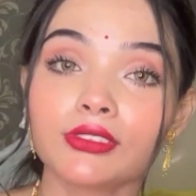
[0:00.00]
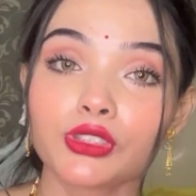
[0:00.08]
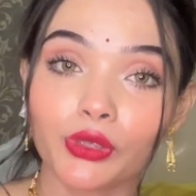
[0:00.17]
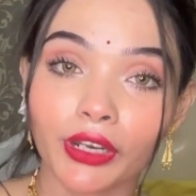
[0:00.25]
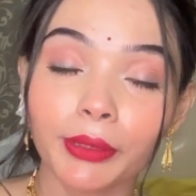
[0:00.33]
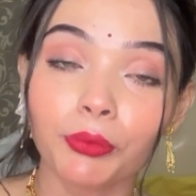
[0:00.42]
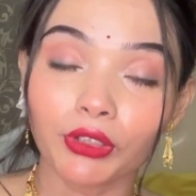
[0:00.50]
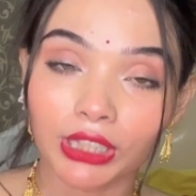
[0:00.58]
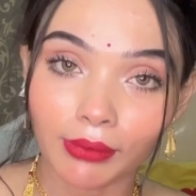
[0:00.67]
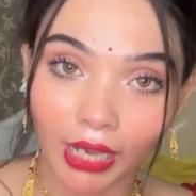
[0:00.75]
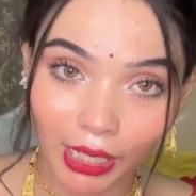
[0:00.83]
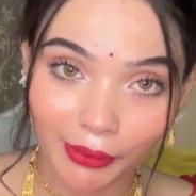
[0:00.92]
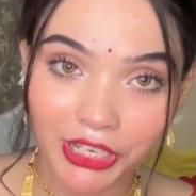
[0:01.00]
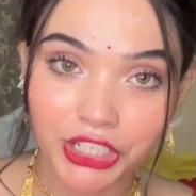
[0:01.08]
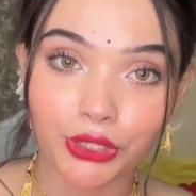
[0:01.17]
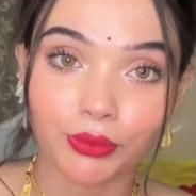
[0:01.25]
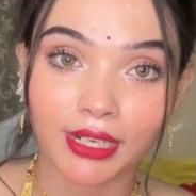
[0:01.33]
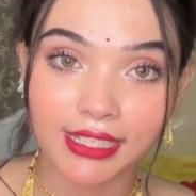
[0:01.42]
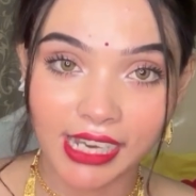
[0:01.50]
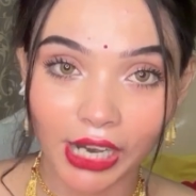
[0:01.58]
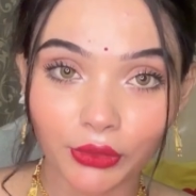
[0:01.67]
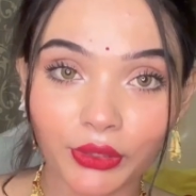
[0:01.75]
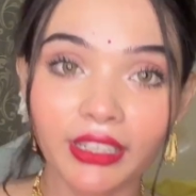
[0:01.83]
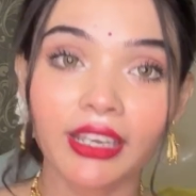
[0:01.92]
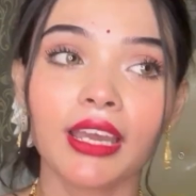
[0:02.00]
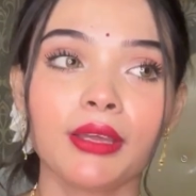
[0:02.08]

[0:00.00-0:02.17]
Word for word: জুয়েলারি পরতে ভালোবাসি তোমরা জানোই